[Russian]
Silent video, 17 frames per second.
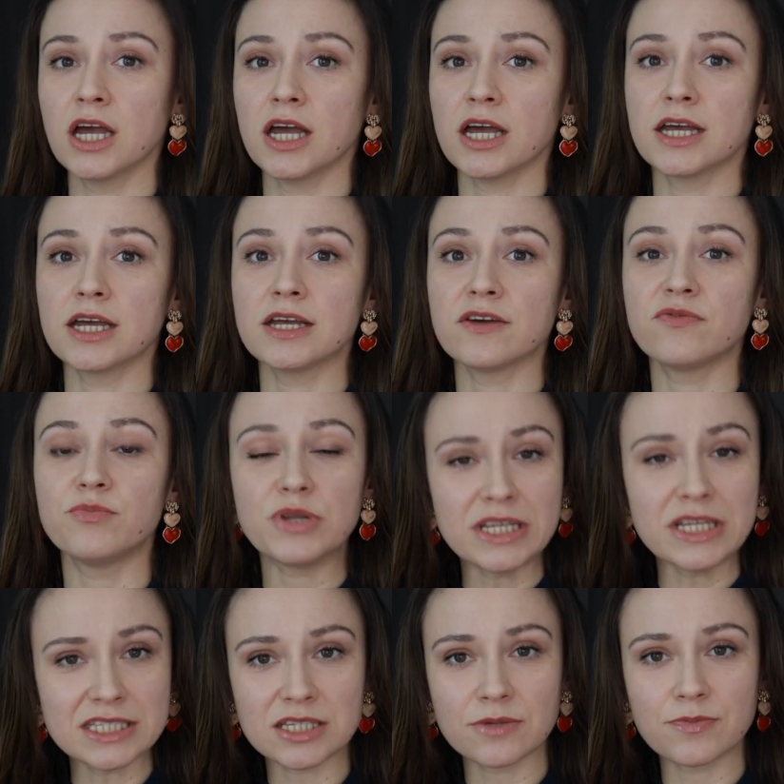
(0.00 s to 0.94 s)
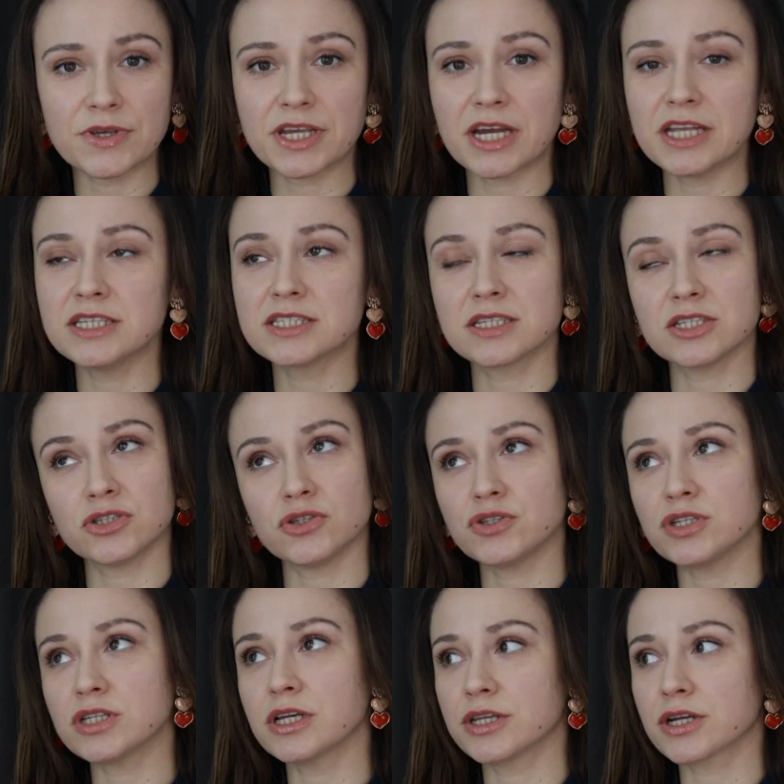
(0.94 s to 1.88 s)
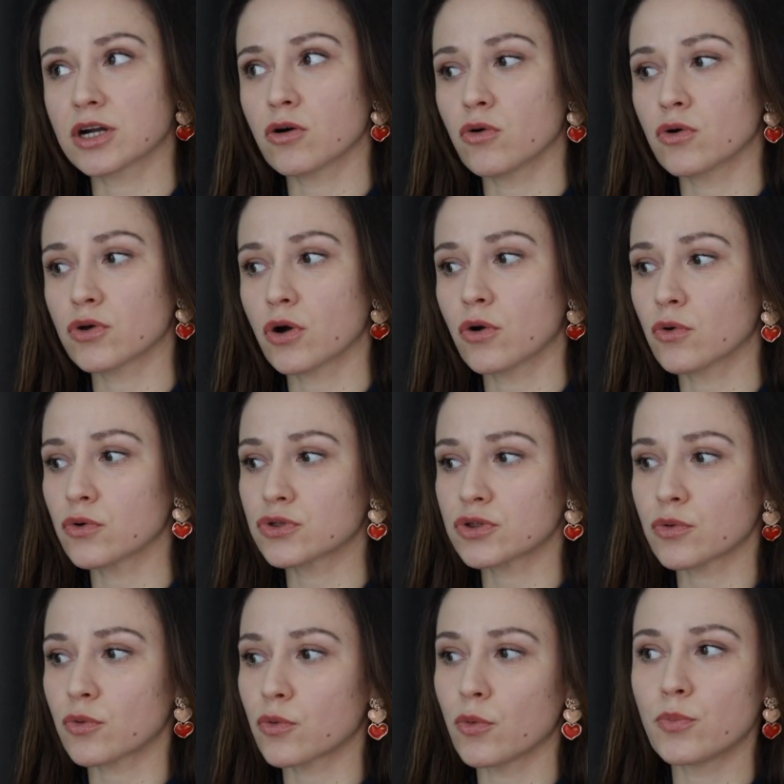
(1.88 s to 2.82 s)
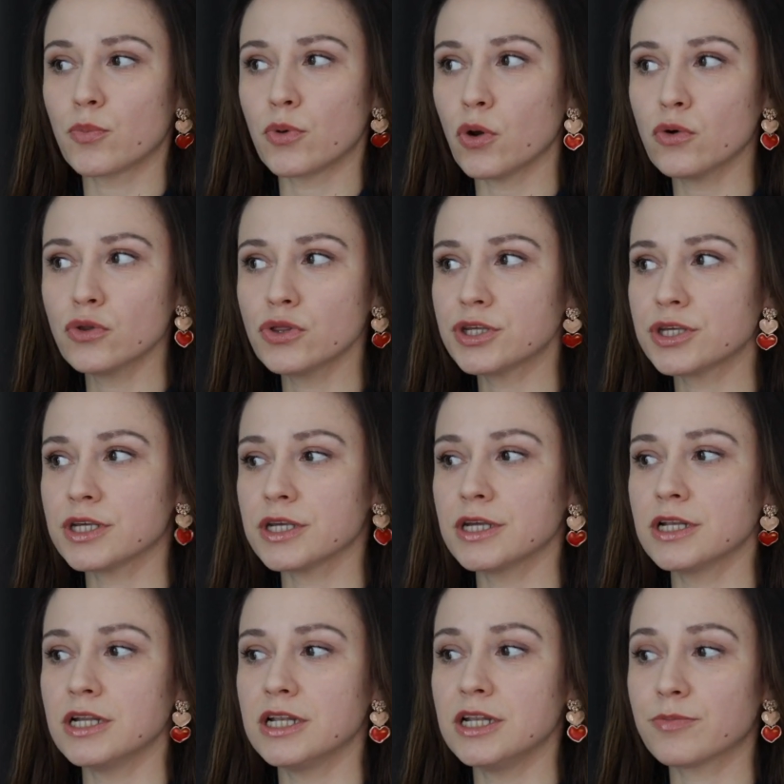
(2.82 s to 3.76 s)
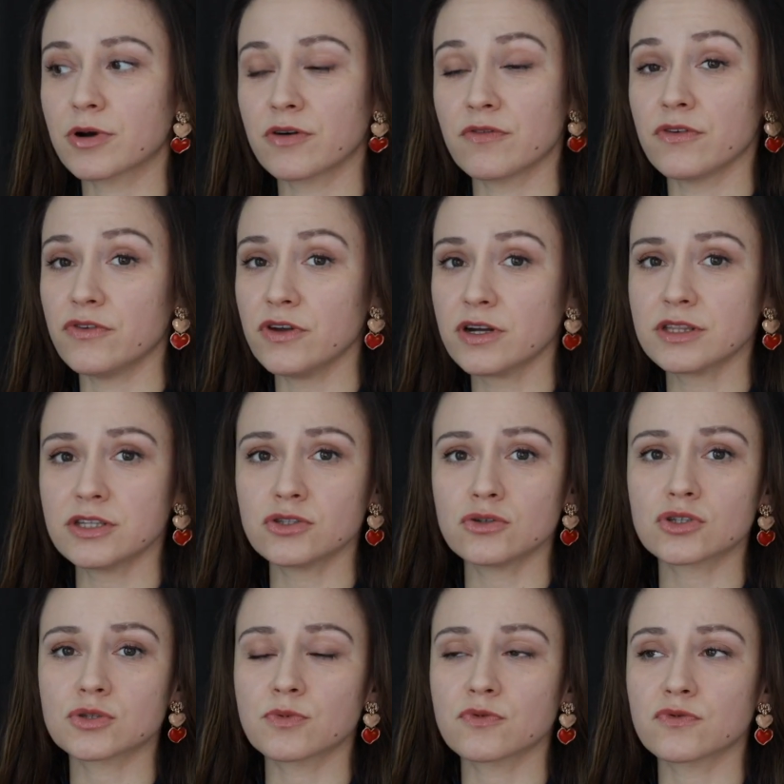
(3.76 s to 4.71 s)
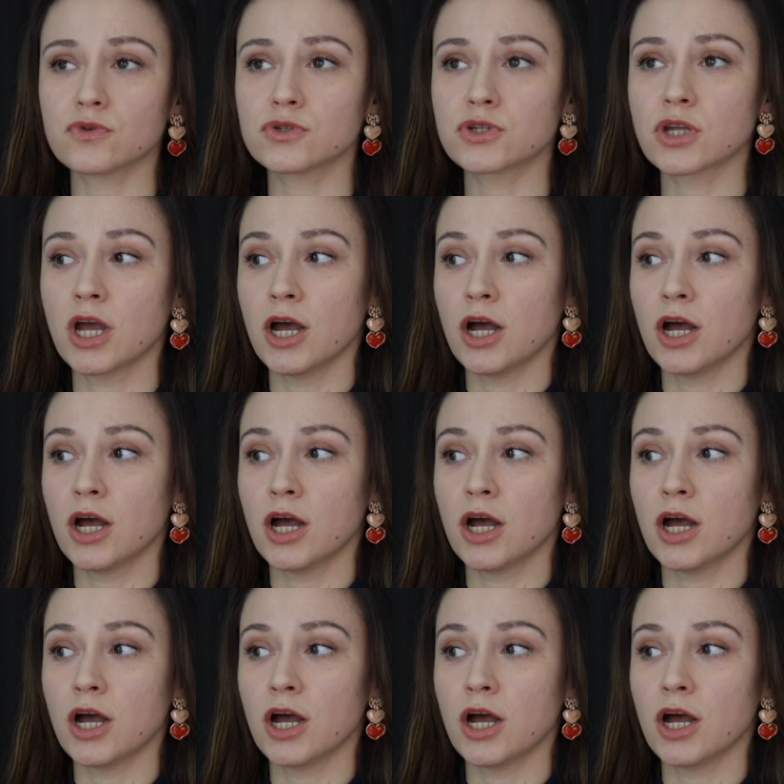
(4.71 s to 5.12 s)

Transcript: Э, в принципе, я не защитила никакой какой-то такой пленки или липкого эффекта, еще раз повторюсь.